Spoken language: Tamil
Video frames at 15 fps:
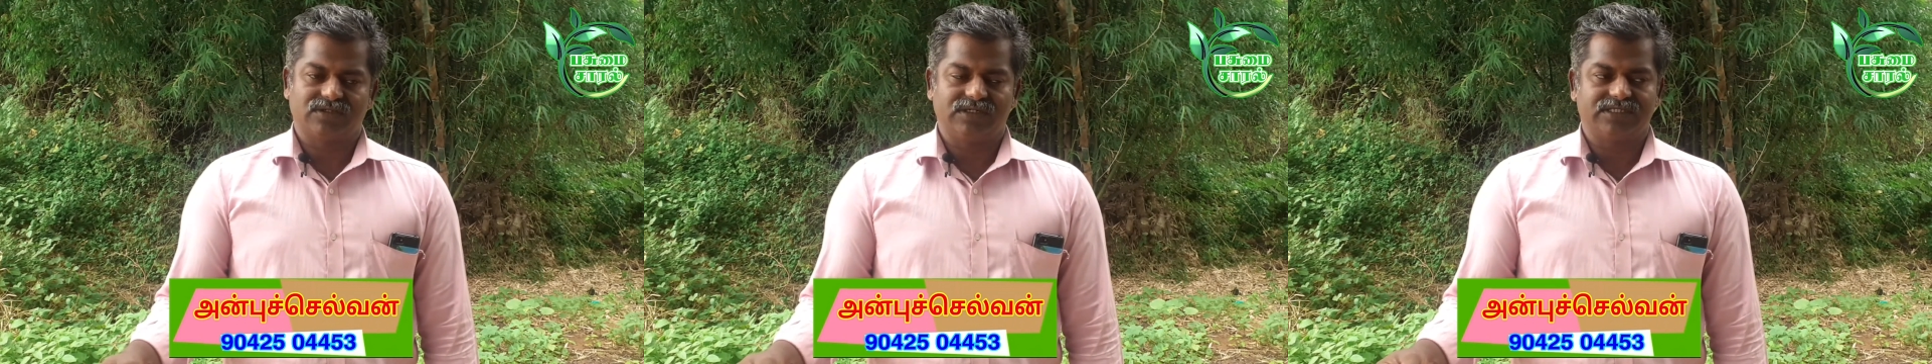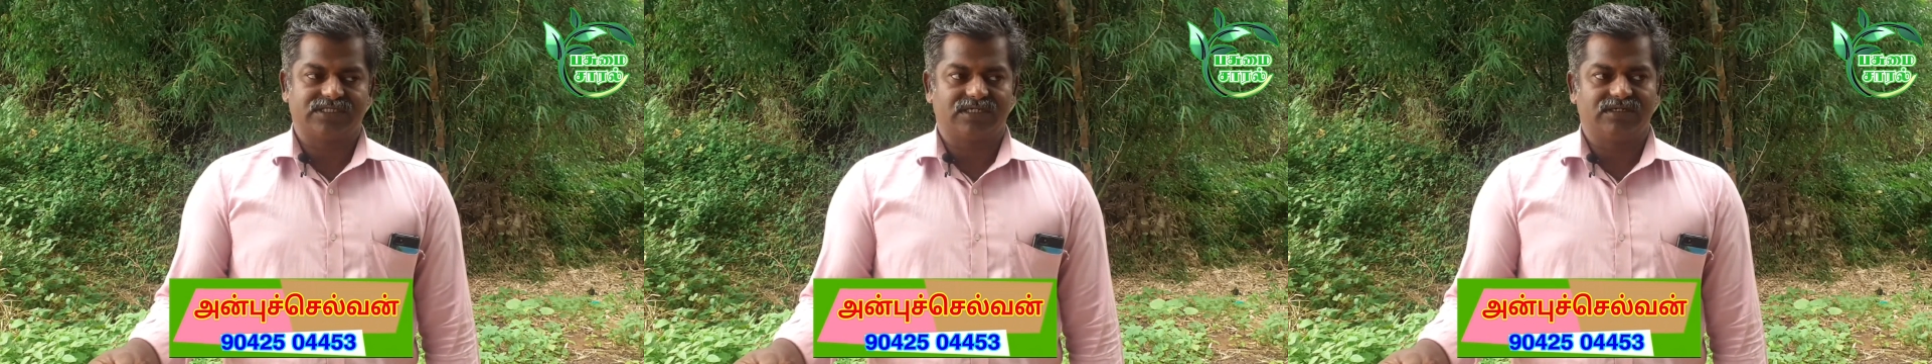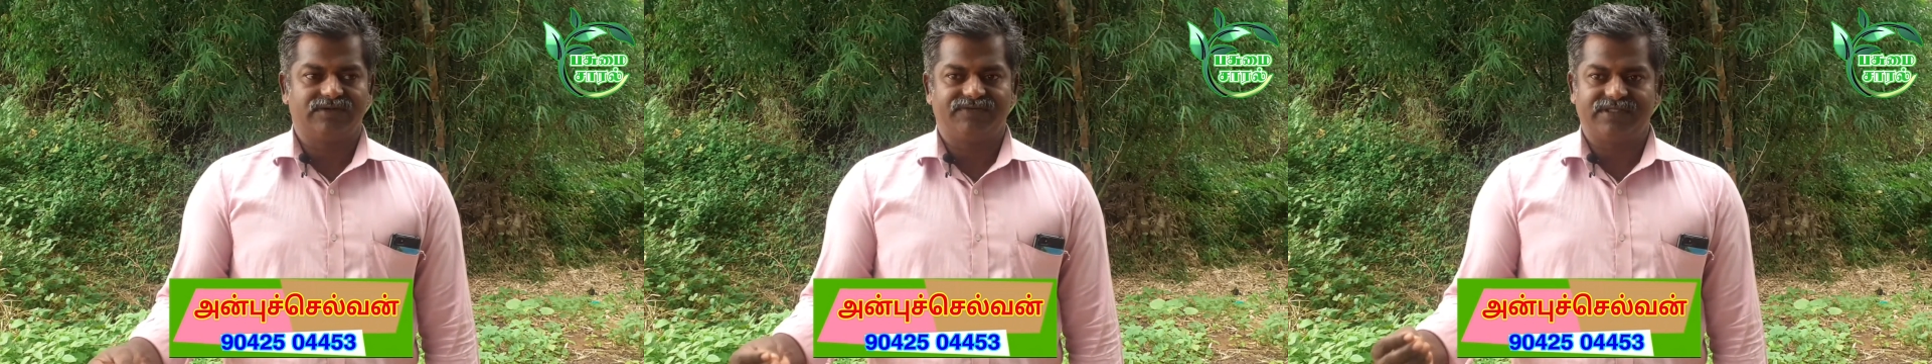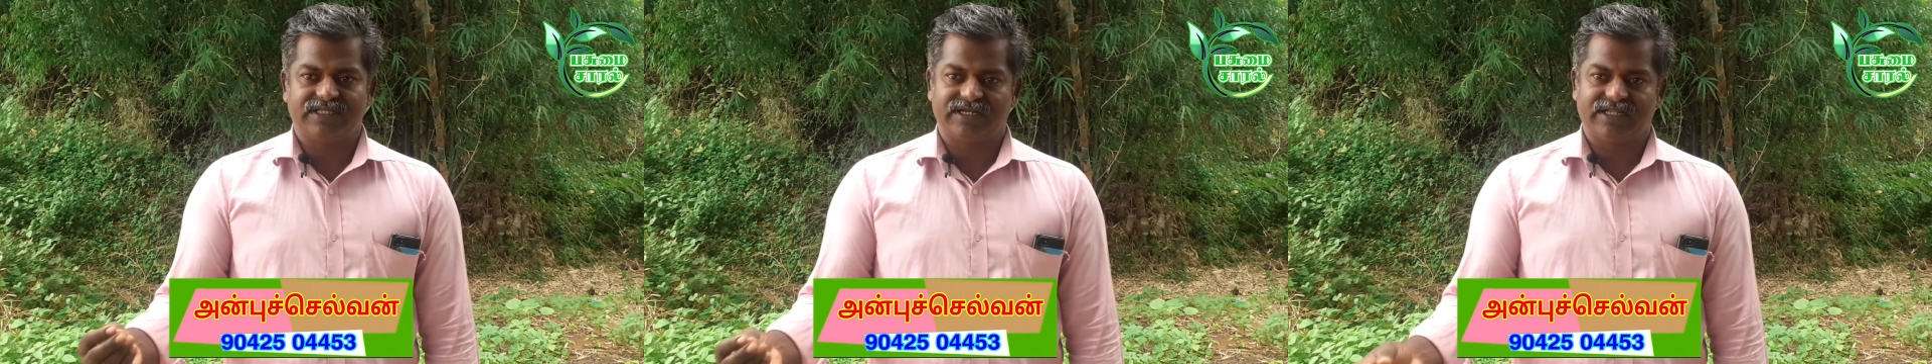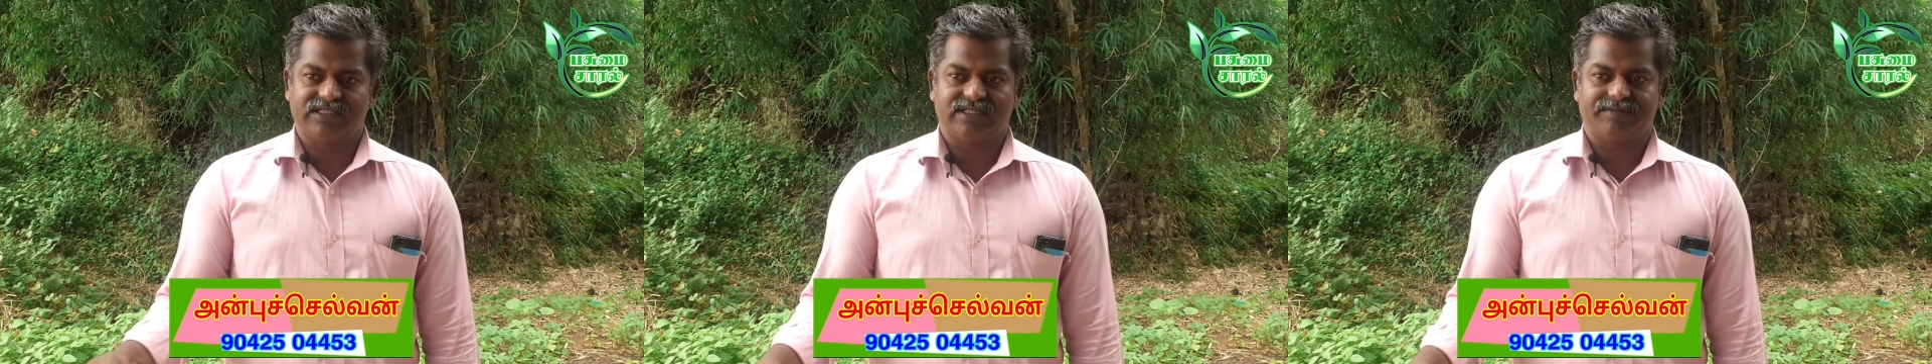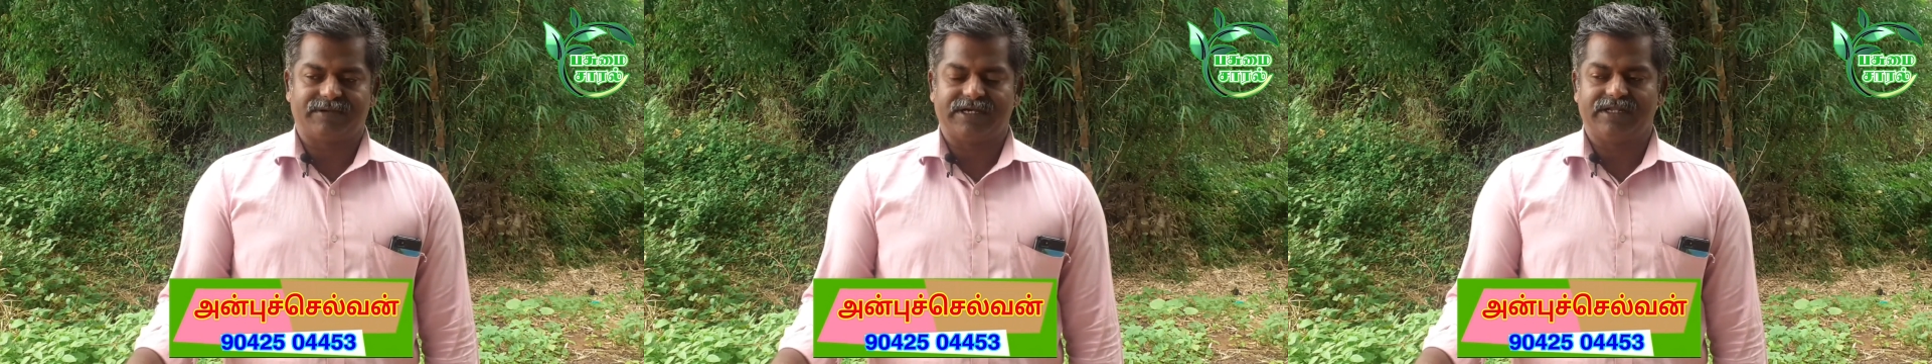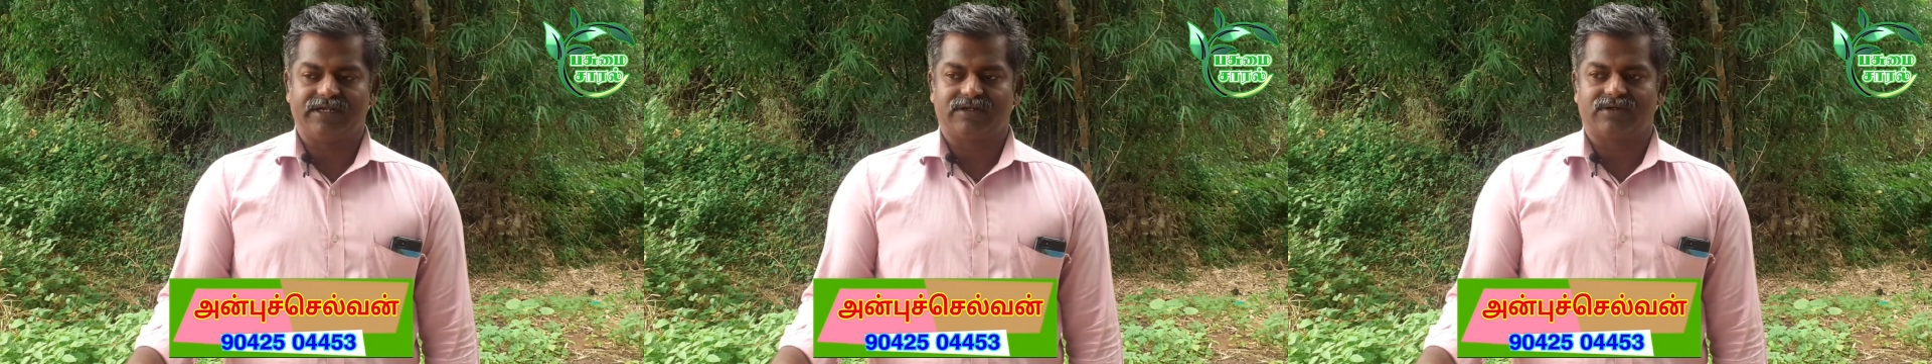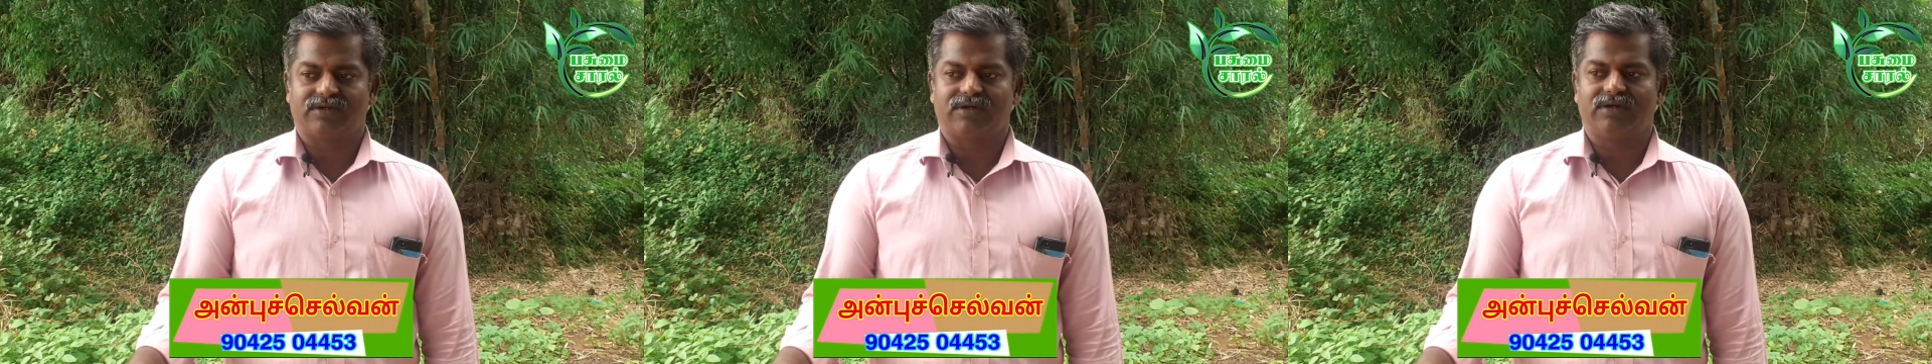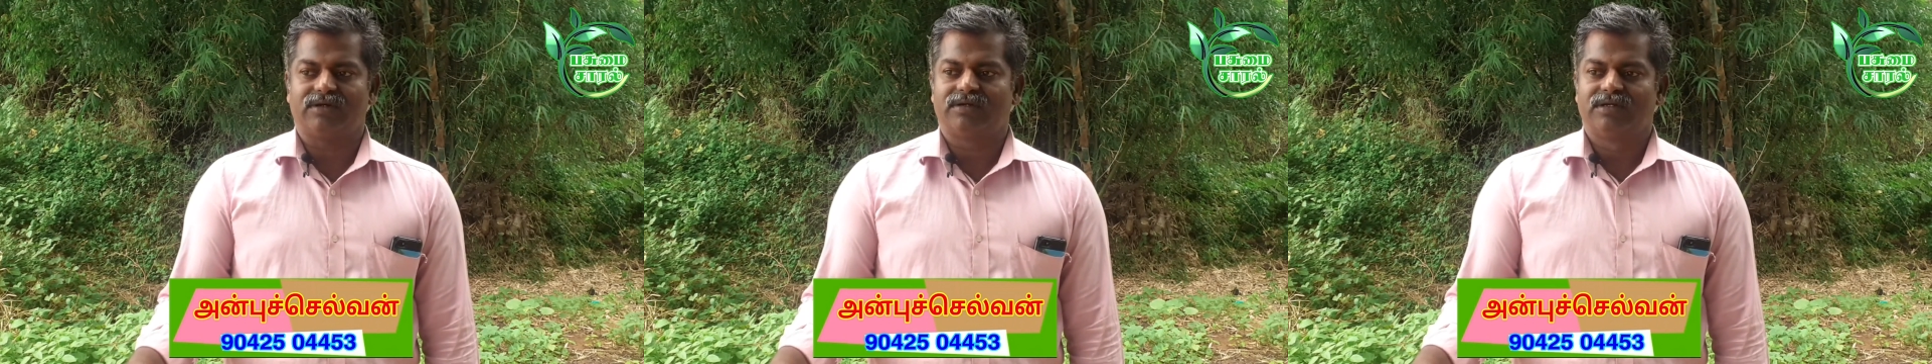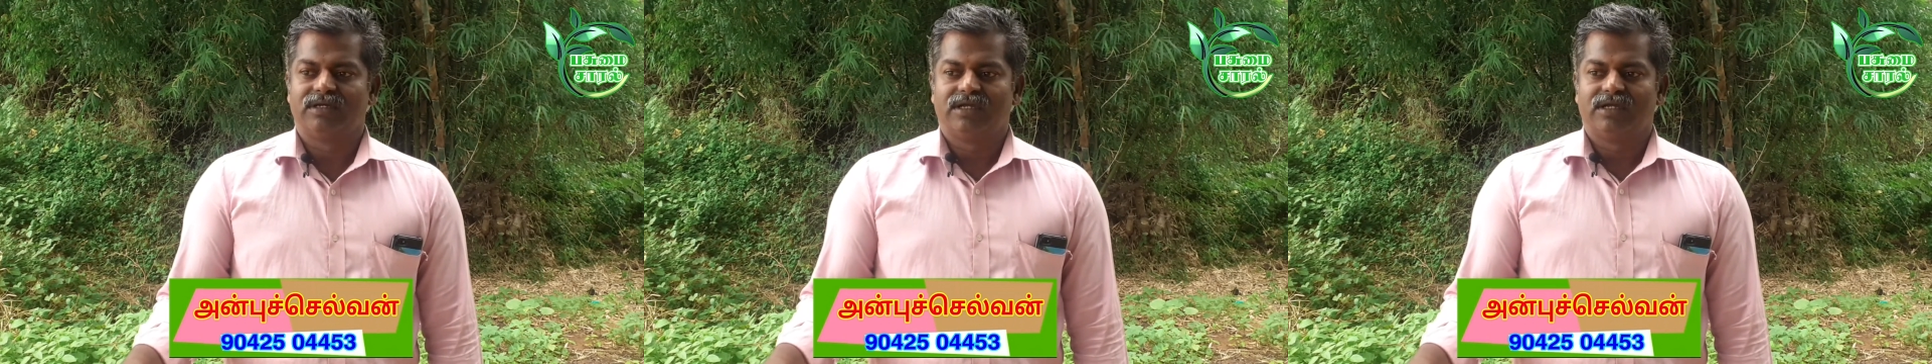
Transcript: சொல்யூஷன்லையும் விதை நேர்த்தி பண்ணியிருக்கிறோம்